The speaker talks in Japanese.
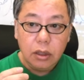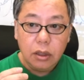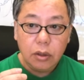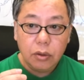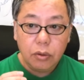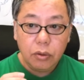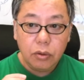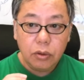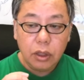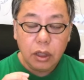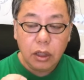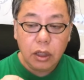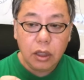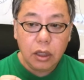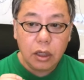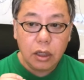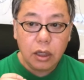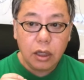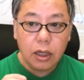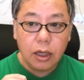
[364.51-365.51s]
で、この何
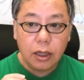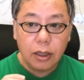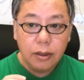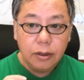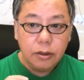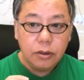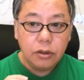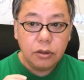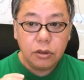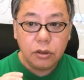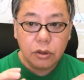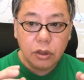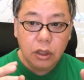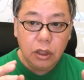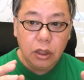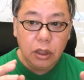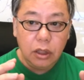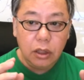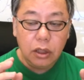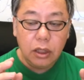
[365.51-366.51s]
かが好
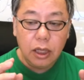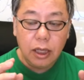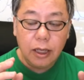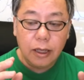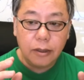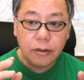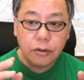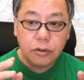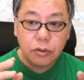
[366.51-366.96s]
きで、